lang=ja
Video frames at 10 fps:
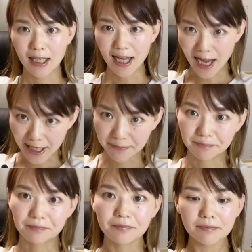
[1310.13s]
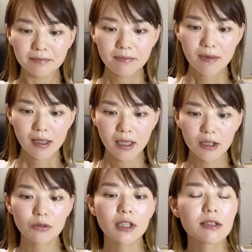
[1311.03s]
はい。あ
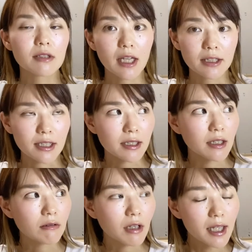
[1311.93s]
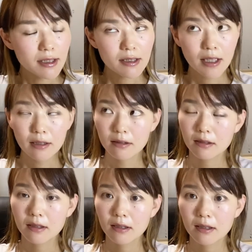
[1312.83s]
とですね、私、完全
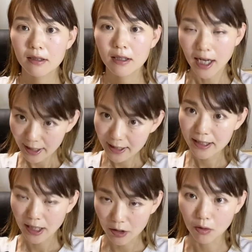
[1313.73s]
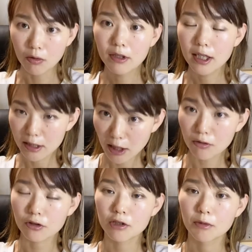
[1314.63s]
会員制の
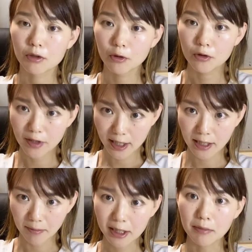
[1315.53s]
オンラインサロンというものも運営しています。